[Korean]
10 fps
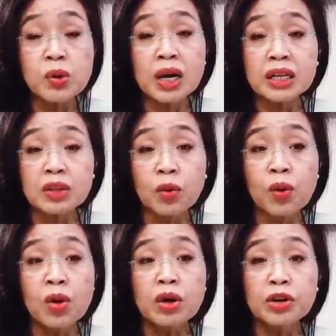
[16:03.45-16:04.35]

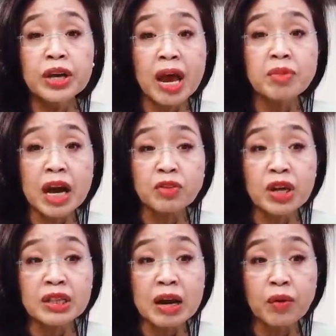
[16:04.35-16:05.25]
성가대도 그렇게 하면
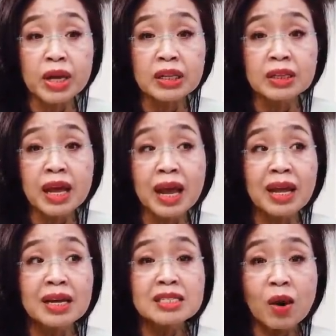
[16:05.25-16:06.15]
안 된다고 했는데